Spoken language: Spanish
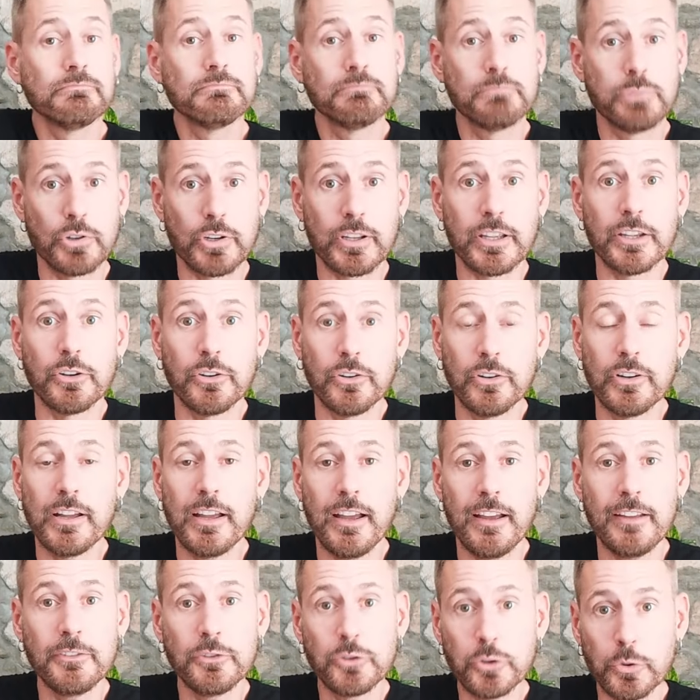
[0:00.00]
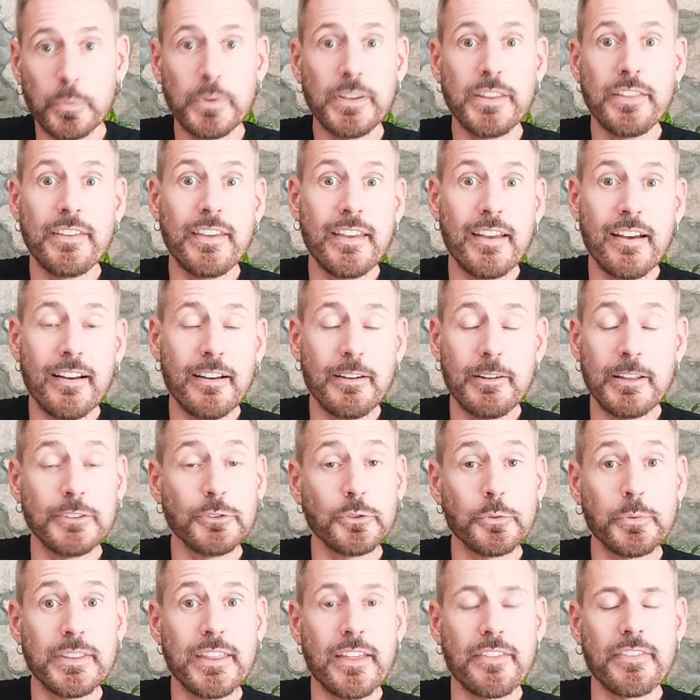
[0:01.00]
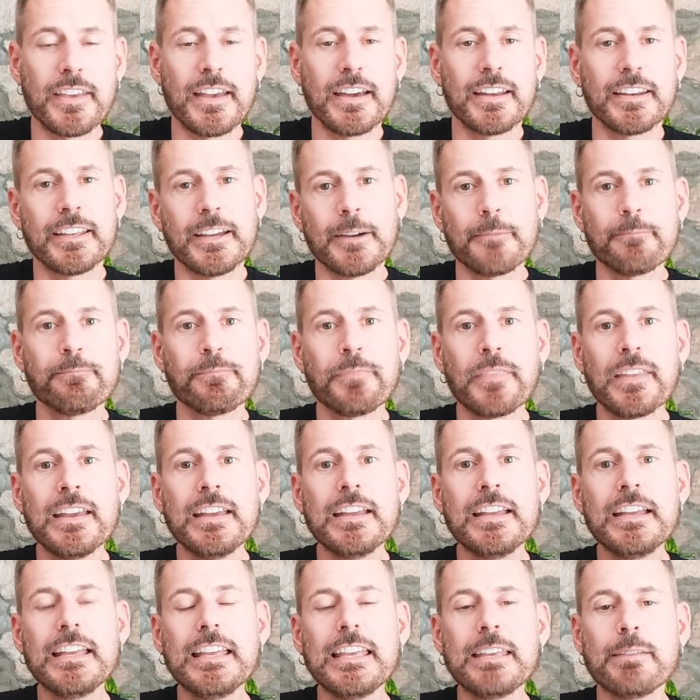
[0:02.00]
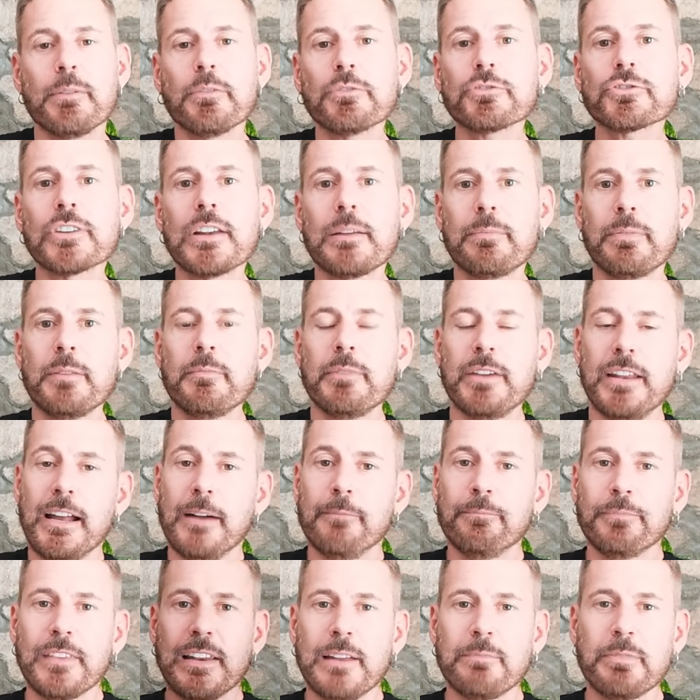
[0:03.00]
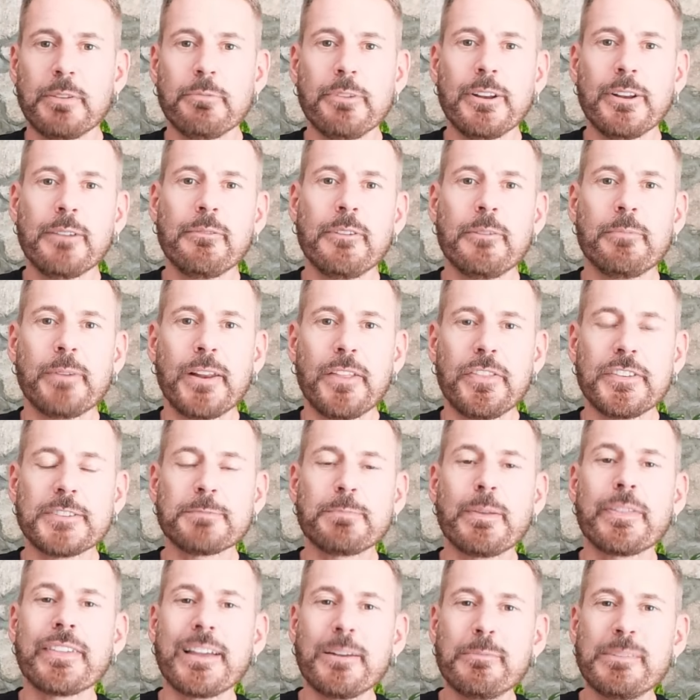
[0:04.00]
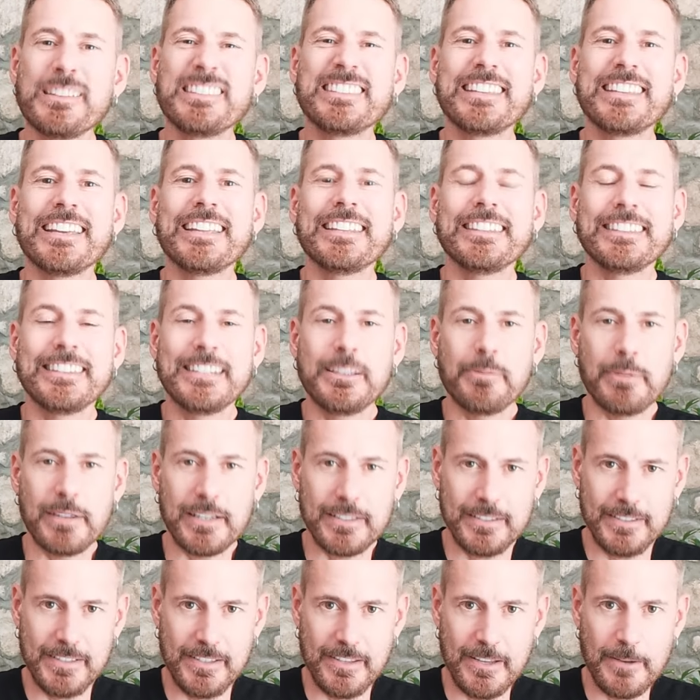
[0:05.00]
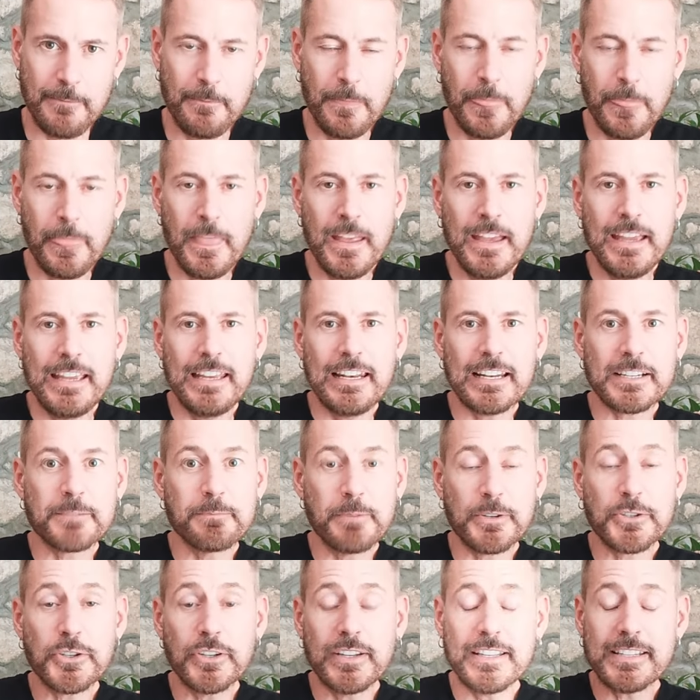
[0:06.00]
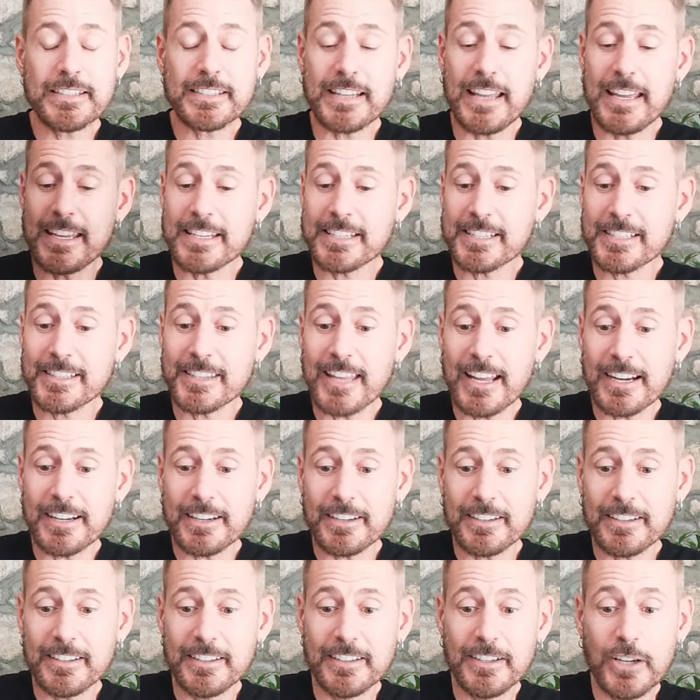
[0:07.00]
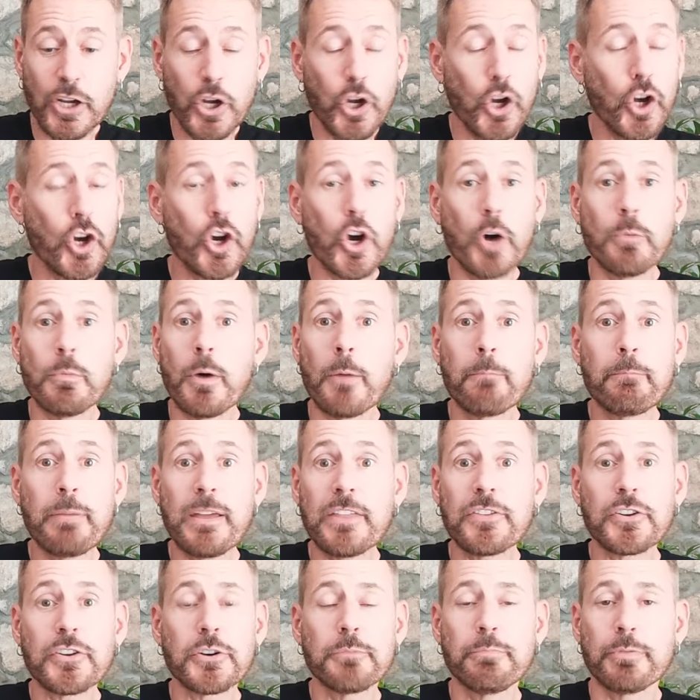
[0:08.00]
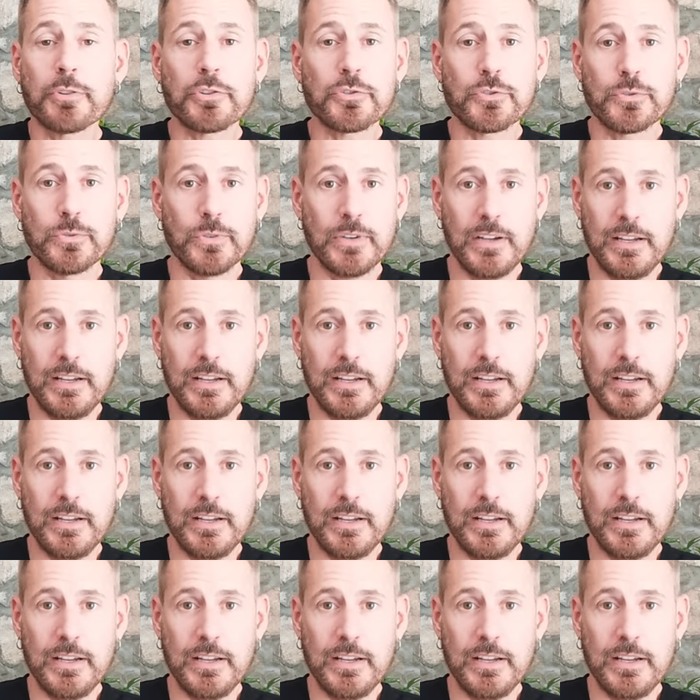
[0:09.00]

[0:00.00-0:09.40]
¿por qué no?, en tu, vida, en tu vida diaria. Y vamos con la primera. La primera me parece especialmente divertida. La expresión es estar como Pedro por su